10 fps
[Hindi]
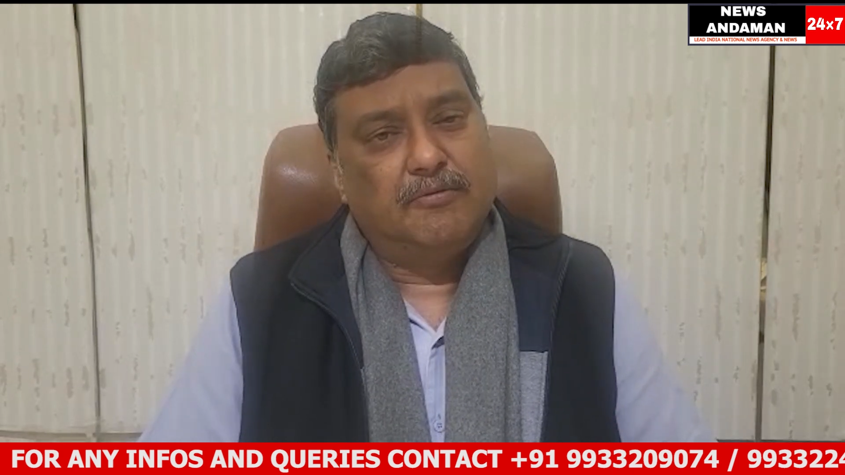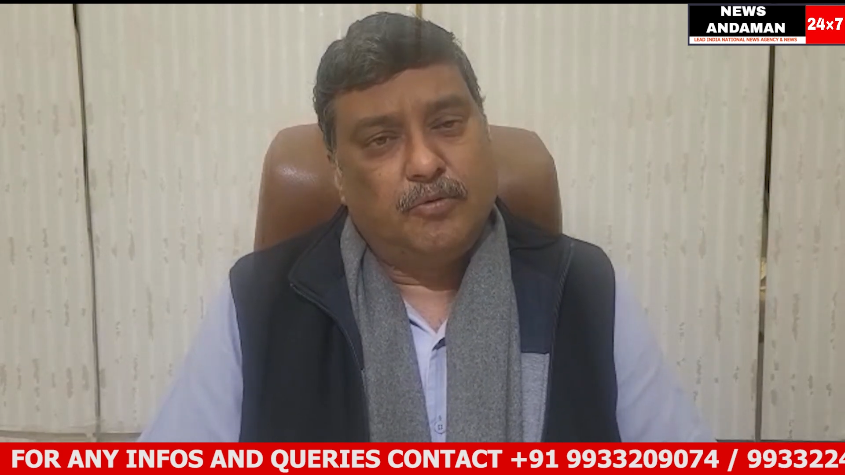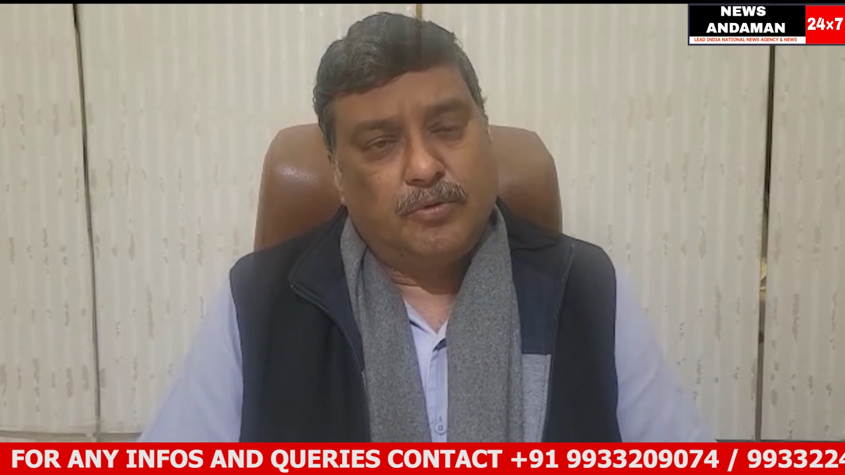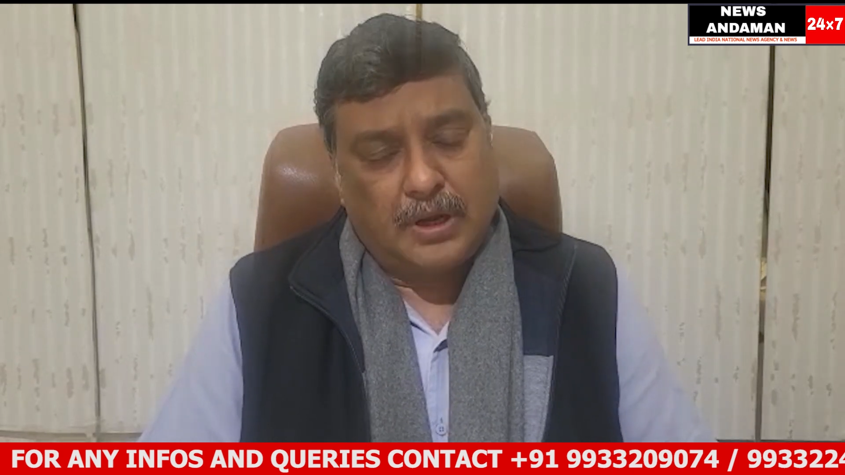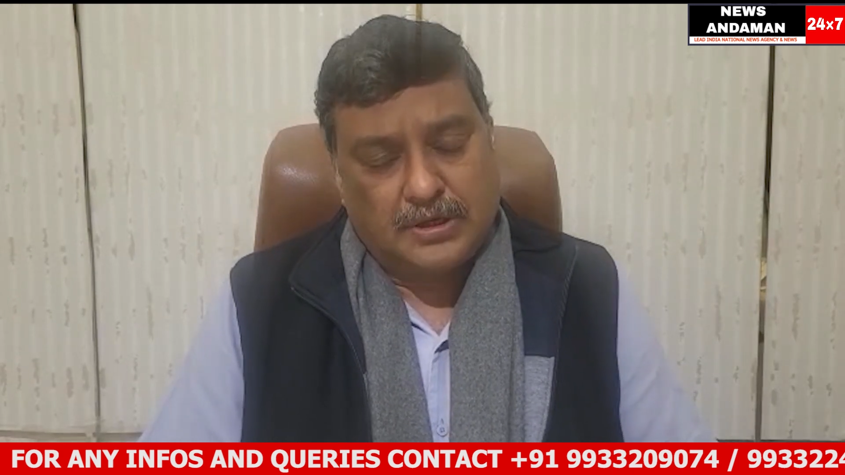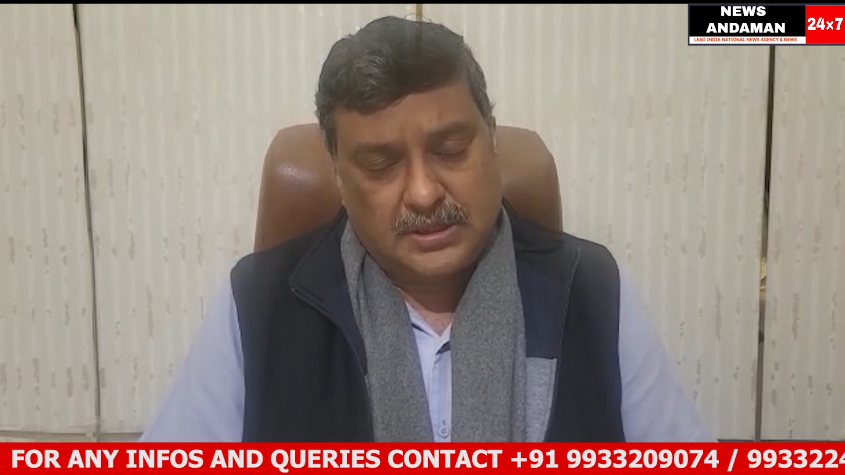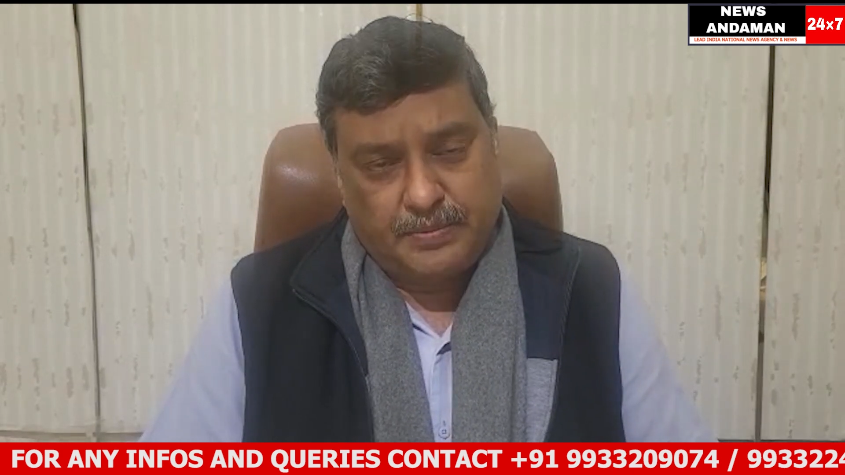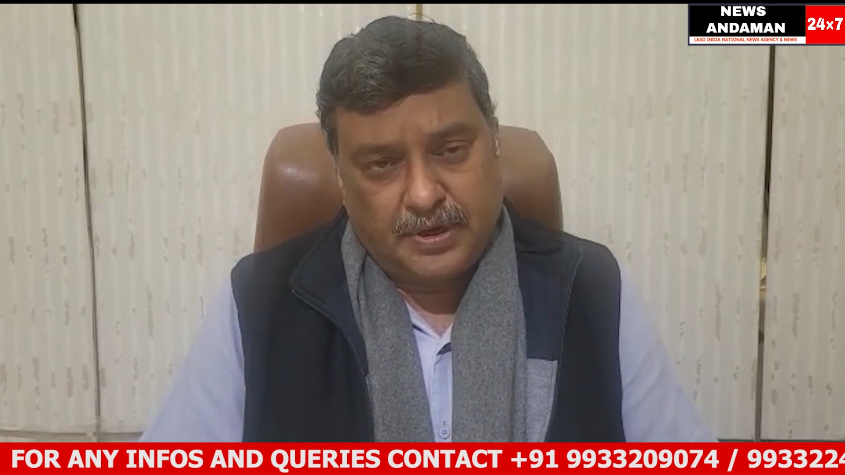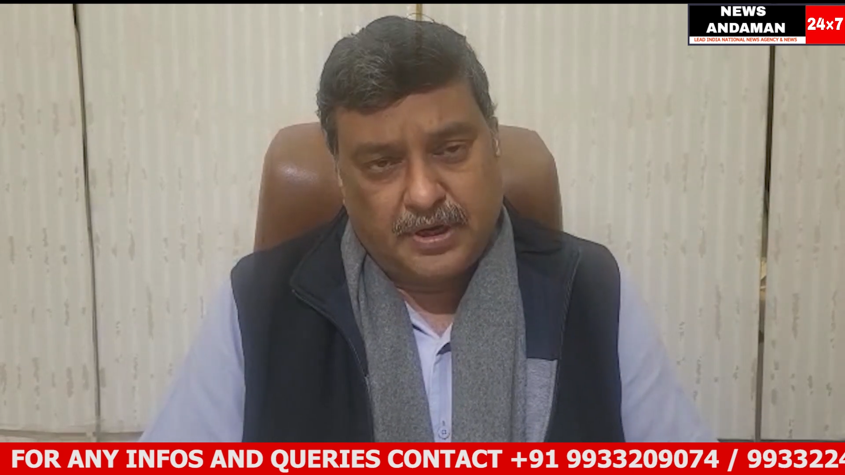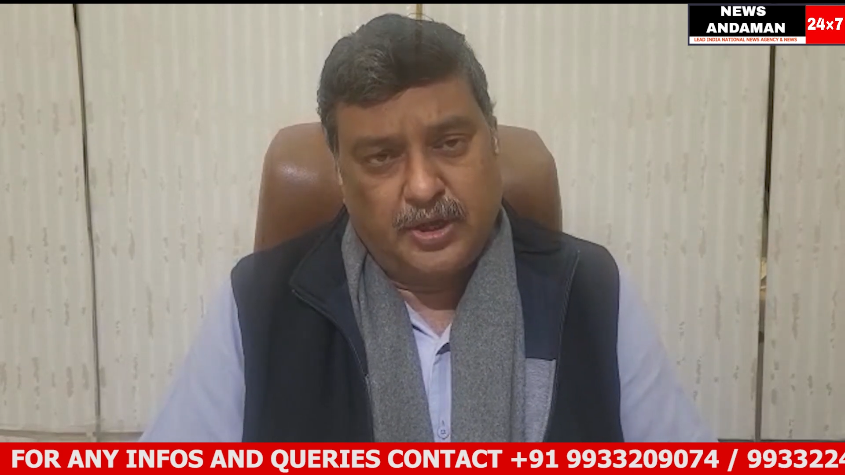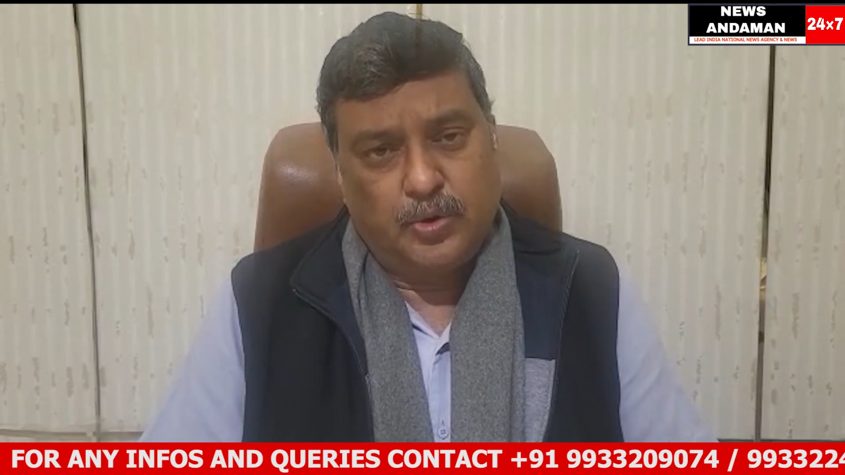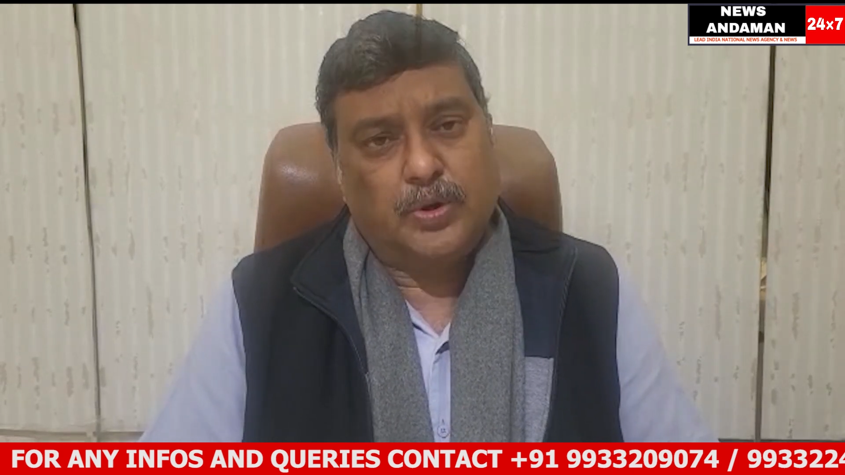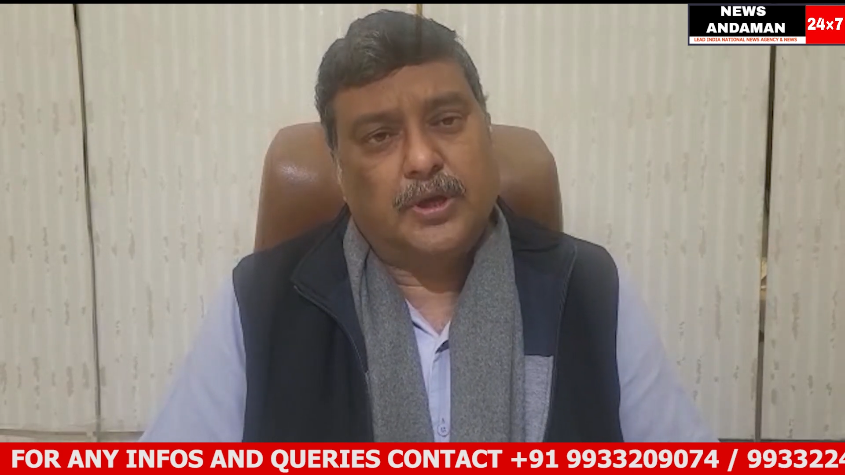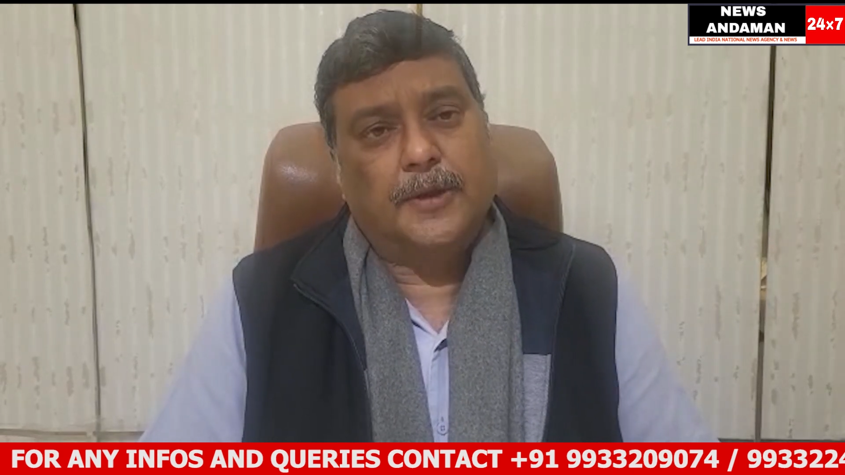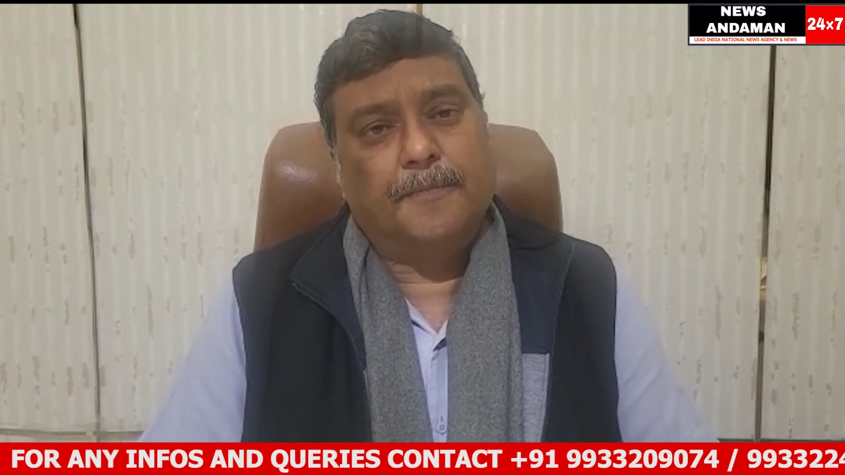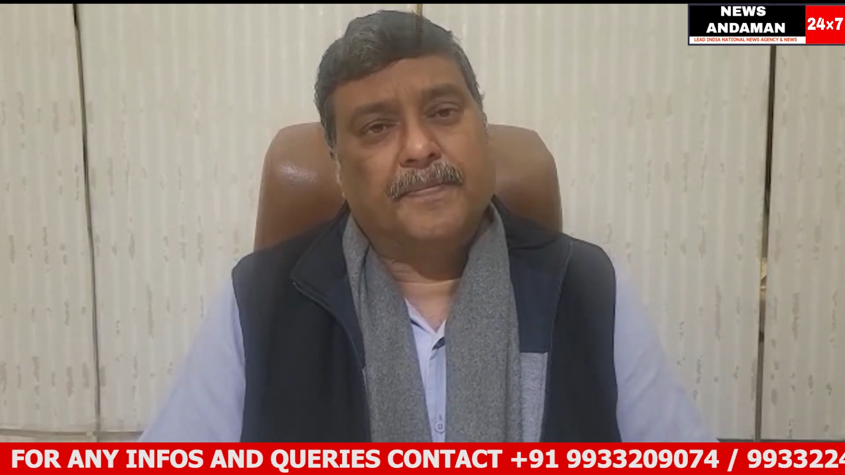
वो रास्ते में खड़े होके